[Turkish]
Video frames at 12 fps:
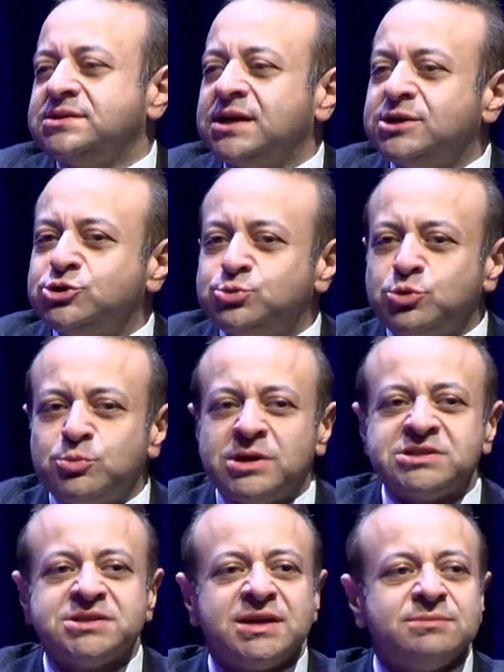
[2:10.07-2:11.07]
Sayın
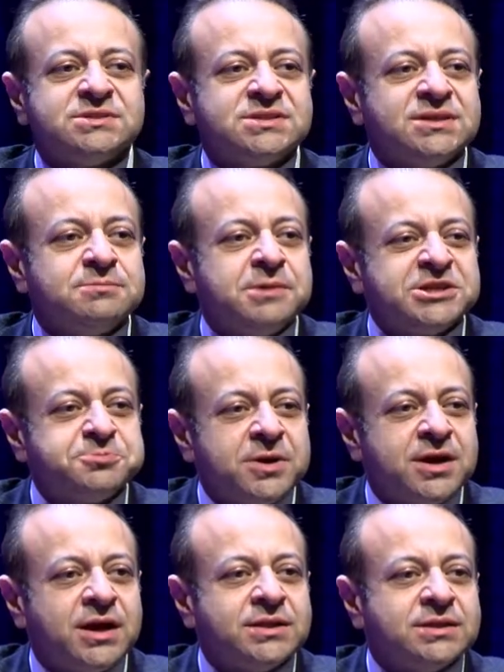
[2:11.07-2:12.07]
Cumhurbaşkanımızın
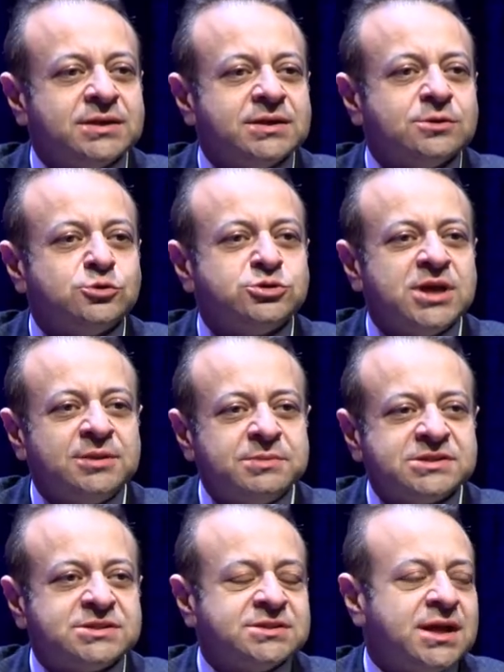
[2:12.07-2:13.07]
Başbakanlığı
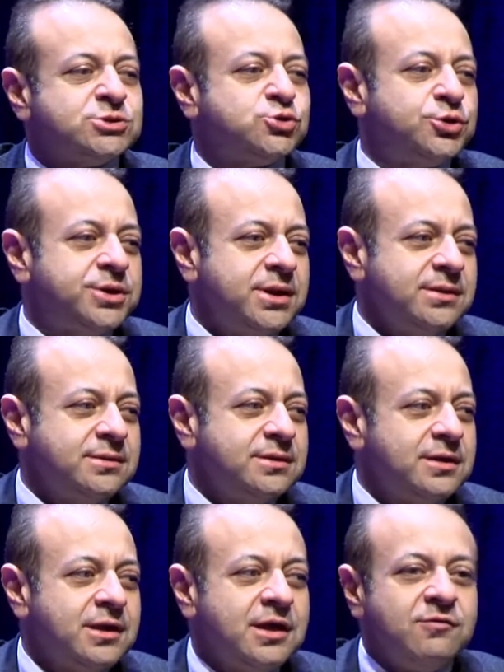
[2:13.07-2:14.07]
üstlenmesinden sonra
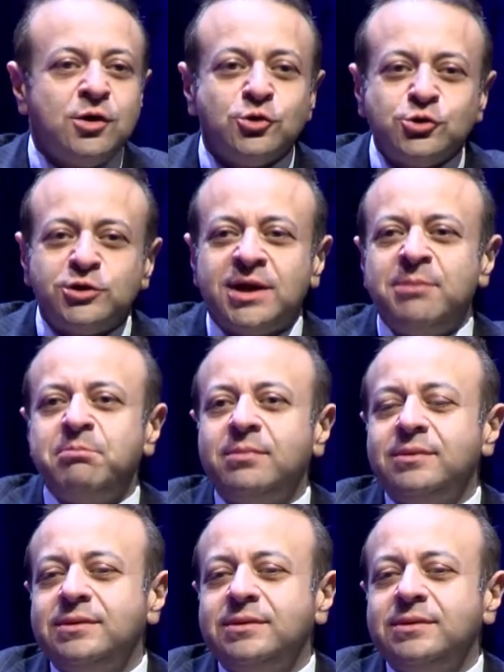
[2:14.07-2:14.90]
ve o dönem